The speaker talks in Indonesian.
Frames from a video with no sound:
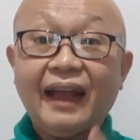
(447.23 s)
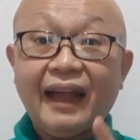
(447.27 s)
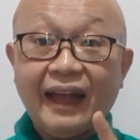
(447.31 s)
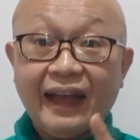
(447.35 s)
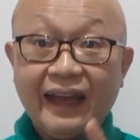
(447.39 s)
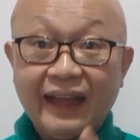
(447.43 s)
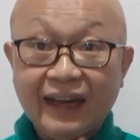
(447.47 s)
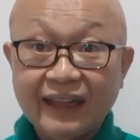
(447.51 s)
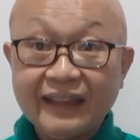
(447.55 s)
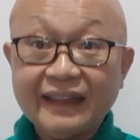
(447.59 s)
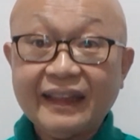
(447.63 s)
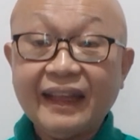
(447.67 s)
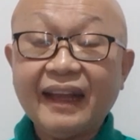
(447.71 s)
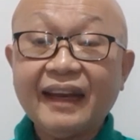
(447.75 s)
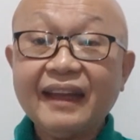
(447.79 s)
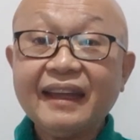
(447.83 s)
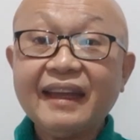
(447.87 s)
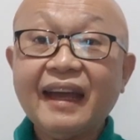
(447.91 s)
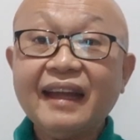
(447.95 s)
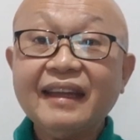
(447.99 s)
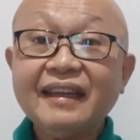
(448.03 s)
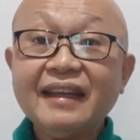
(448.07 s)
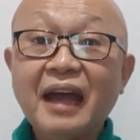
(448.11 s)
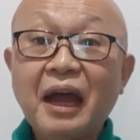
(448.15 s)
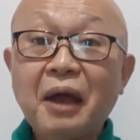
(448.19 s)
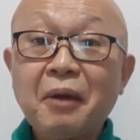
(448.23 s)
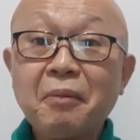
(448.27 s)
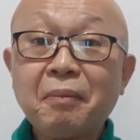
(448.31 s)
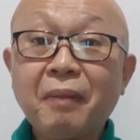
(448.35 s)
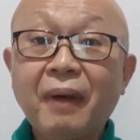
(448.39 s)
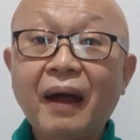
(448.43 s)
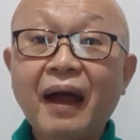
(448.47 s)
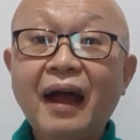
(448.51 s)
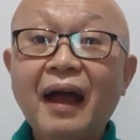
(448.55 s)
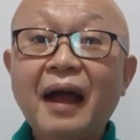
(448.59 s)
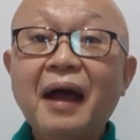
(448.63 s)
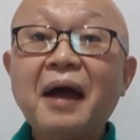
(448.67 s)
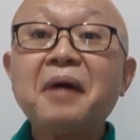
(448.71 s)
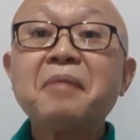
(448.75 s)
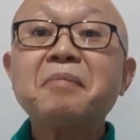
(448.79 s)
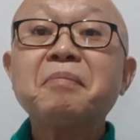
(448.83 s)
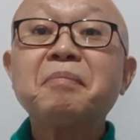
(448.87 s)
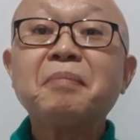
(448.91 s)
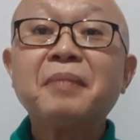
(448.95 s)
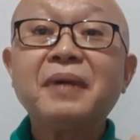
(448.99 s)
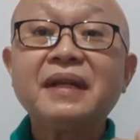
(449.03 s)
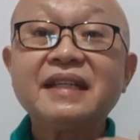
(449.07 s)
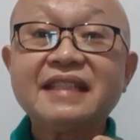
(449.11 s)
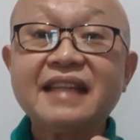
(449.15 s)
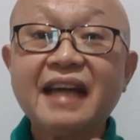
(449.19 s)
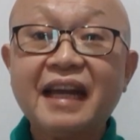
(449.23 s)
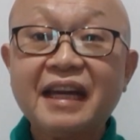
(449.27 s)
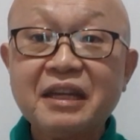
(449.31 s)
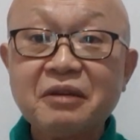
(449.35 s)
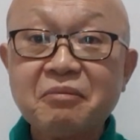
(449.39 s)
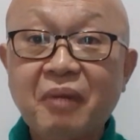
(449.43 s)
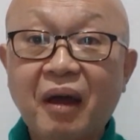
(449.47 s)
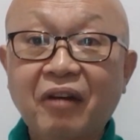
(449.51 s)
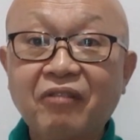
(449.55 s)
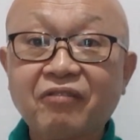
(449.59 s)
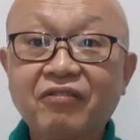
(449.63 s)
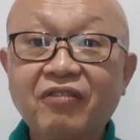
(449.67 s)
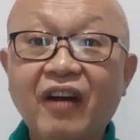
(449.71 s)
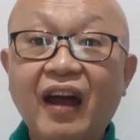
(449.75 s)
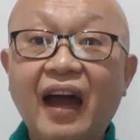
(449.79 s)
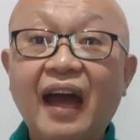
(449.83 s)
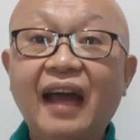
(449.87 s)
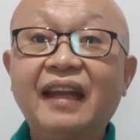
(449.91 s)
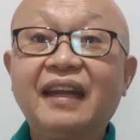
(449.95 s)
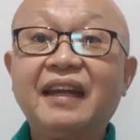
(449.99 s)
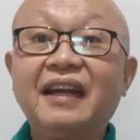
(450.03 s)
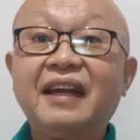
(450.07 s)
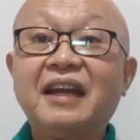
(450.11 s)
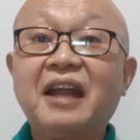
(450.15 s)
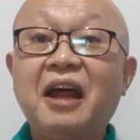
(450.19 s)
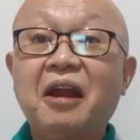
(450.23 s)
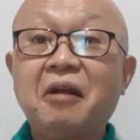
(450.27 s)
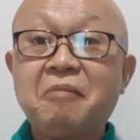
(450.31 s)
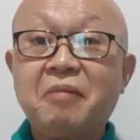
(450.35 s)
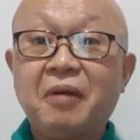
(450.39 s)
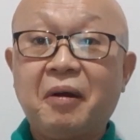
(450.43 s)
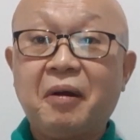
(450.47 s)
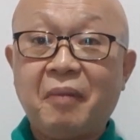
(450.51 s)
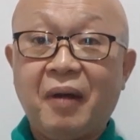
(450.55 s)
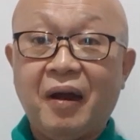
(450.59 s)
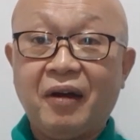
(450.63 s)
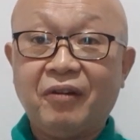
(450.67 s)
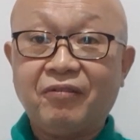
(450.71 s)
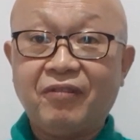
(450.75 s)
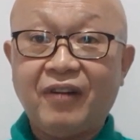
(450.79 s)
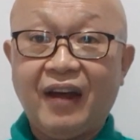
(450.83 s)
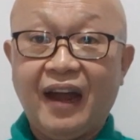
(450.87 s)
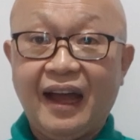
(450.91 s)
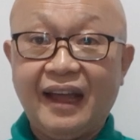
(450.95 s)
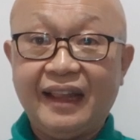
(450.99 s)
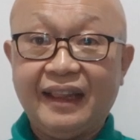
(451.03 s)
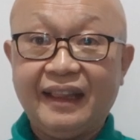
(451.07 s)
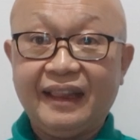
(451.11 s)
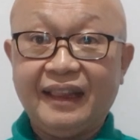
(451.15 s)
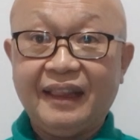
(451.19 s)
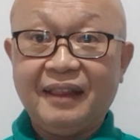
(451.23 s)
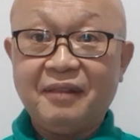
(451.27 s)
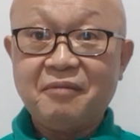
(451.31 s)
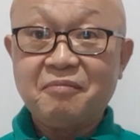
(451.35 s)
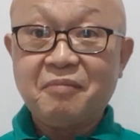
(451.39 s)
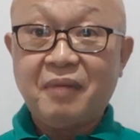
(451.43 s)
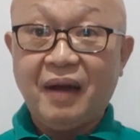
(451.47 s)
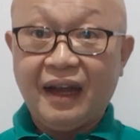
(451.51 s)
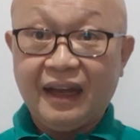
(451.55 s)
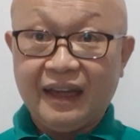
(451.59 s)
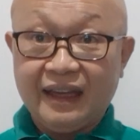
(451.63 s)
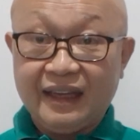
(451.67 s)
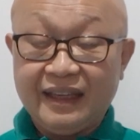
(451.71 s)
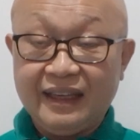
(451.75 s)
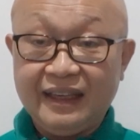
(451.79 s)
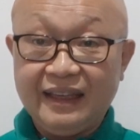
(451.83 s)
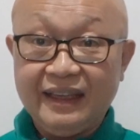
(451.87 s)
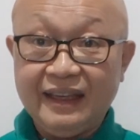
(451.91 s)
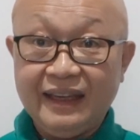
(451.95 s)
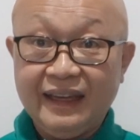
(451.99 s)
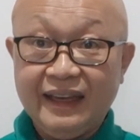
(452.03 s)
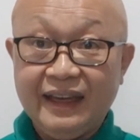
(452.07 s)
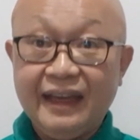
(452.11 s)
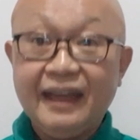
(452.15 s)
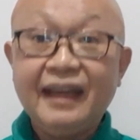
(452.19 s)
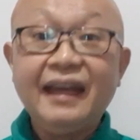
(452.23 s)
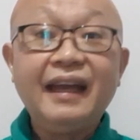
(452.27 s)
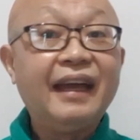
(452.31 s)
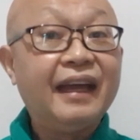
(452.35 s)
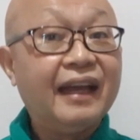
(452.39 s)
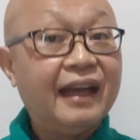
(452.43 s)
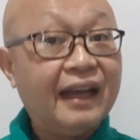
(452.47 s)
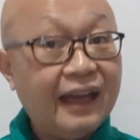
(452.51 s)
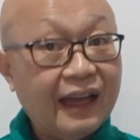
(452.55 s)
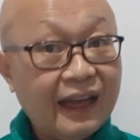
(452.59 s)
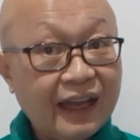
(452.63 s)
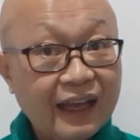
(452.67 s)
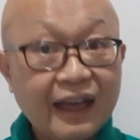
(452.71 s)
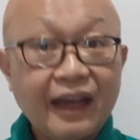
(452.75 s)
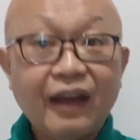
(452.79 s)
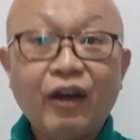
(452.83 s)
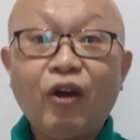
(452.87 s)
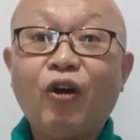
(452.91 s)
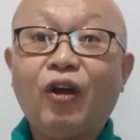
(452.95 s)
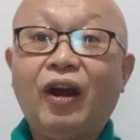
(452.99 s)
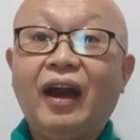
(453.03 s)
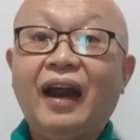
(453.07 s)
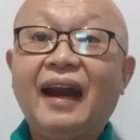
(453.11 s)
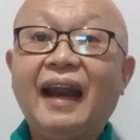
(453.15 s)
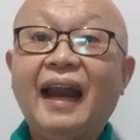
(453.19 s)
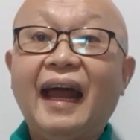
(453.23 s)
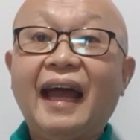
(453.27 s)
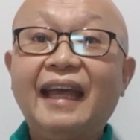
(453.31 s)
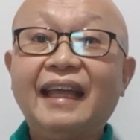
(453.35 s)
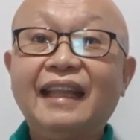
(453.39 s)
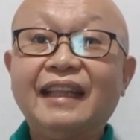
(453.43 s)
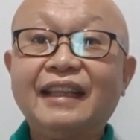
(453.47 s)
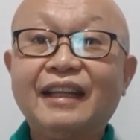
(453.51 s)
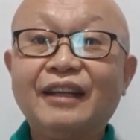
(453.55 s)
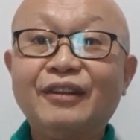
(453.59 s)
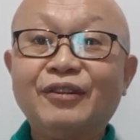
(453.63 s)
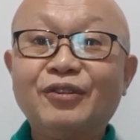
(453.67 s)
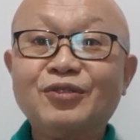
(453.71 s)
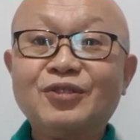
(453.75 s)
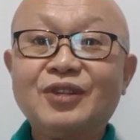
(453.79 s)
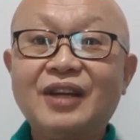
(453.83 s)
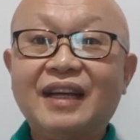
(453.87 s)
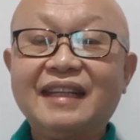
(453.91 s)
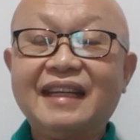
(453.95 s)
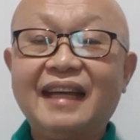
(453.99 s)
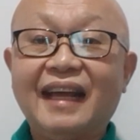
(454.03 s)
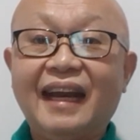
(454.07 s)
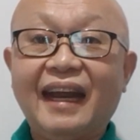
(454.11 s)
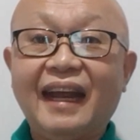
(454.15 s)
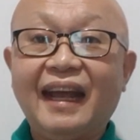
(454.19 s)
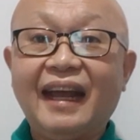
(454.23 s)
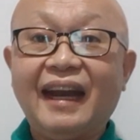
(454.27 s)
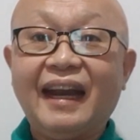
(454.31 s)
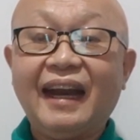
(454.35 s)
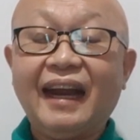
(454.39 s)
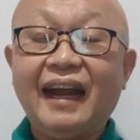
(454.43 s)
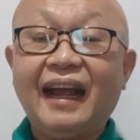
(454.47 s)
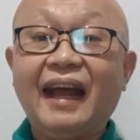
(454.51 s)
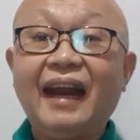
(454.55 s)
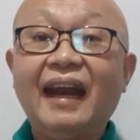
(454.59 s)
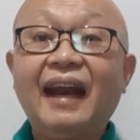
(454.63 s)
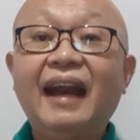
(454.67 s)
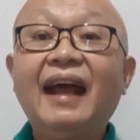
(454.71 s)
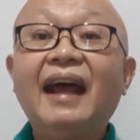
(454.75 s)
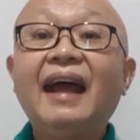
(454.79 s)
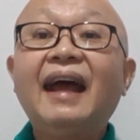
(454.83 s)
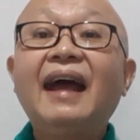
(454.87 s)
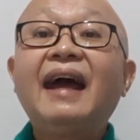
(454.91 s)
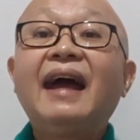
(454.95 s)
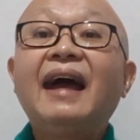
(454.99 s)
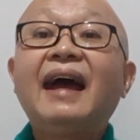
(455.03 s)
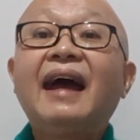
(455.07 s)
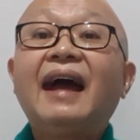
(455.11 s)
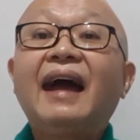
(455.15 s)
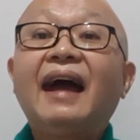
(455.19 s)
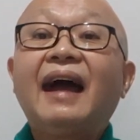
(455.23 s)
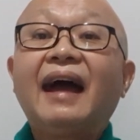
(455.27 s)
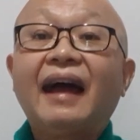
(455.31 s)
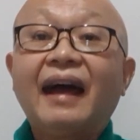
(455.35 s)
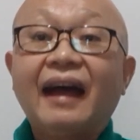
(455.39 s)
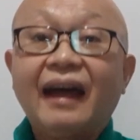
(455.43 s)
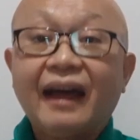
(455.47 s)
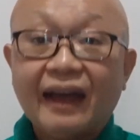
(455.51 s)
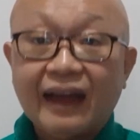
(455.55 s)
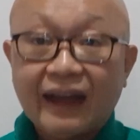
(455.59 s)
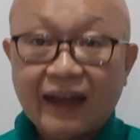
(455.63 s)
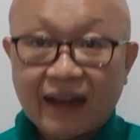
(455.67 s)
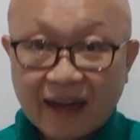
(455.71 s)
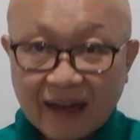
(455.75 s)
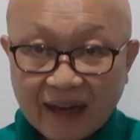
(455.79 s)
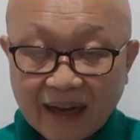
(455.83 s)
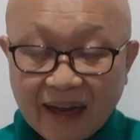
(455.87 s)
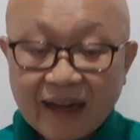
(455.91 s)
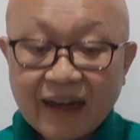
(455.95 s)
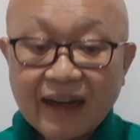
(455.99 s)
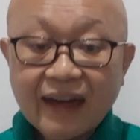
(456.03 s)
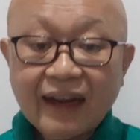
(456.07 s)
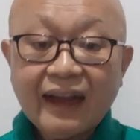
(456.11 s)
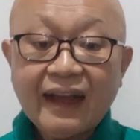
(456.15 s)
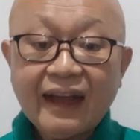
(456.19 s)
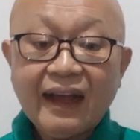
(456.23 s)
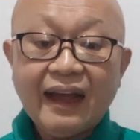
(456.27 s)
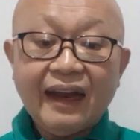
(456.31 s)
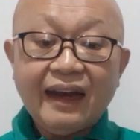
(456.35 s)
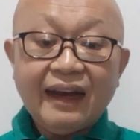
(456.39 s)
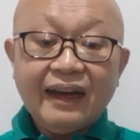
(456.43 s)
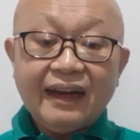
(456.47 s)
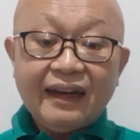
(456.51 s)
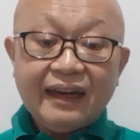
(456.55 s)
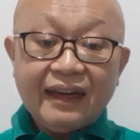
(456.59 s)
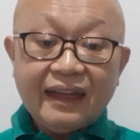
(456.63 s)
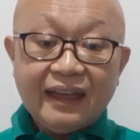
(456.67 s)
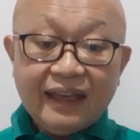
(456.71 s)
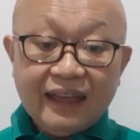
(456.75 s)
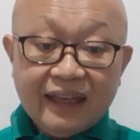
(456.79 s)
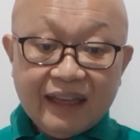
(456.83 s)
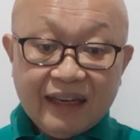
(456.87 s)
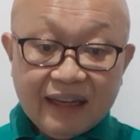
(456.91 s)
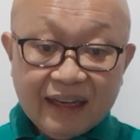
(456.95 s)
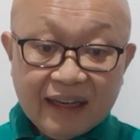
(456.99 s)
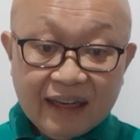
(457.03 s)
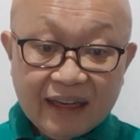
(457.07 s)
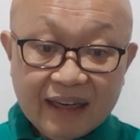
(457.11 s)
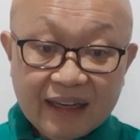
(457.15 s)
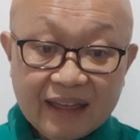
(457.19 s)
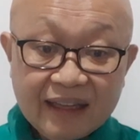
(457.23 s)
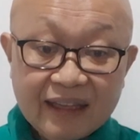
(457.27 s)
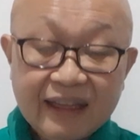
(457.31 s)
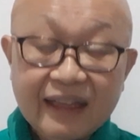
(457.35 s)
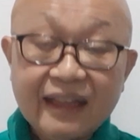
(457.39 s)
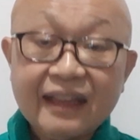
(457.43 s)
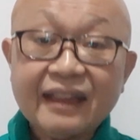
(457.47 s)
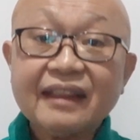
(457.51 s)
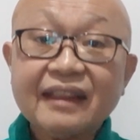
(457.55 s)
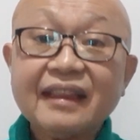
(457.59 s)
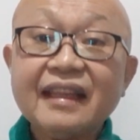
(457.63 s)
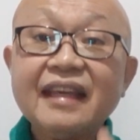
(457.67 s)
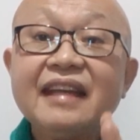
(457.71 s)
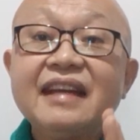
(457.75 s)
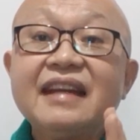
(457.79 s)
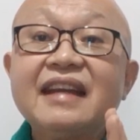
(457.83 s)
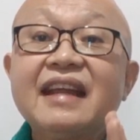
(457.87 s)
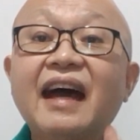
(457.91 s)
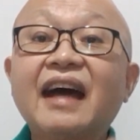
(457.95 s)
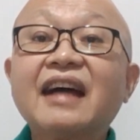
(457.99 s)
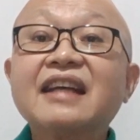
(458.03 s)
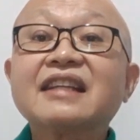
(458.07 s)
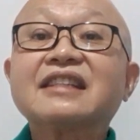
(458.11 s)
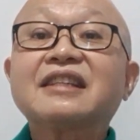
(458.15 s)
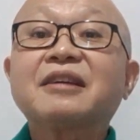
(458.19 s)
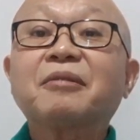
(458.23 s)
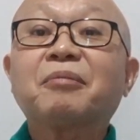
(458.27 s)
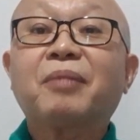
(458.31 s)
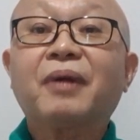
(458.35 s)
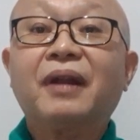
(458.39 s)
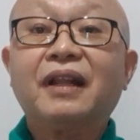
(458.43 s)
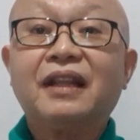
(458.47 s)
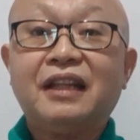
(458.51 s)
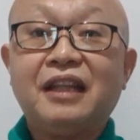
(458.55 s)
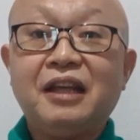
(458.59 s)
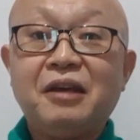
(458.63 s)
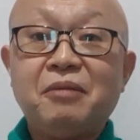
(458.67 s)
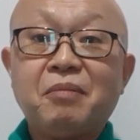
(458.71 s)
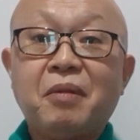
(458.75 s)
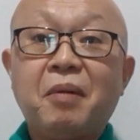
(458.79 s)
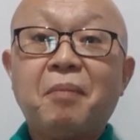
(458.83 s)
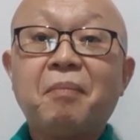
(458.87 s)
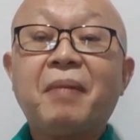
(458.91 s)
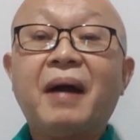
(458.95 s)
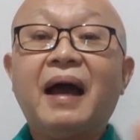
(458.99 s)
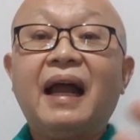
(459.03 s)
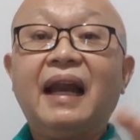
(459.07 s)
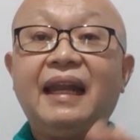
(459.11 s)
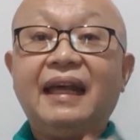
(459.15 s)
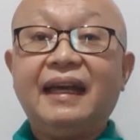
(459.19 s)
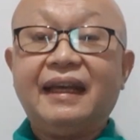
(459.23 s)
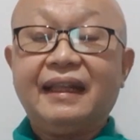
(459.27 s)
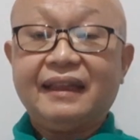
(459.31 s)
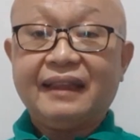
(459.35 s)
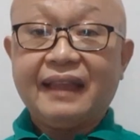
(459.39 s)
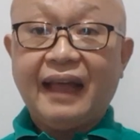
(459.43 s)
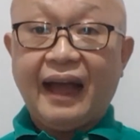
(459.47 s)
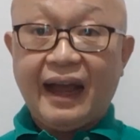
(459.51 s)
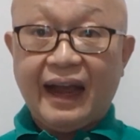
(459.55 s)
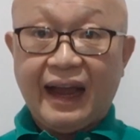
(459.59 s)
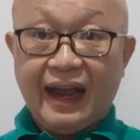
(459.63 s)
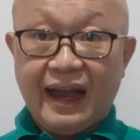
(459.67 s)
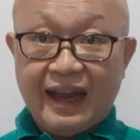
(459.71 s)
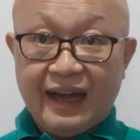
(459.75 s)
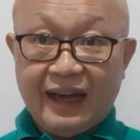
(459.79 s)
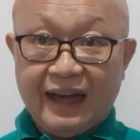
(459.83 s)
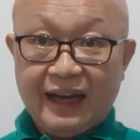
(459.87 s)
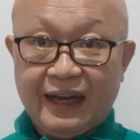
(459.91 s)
Kriterianya apa? Menjadi manfaat dan bermanfaat bagi orang lain tentu saja rekan-rekan. Rekan-rekan, ini tidak seperti membalik tangan.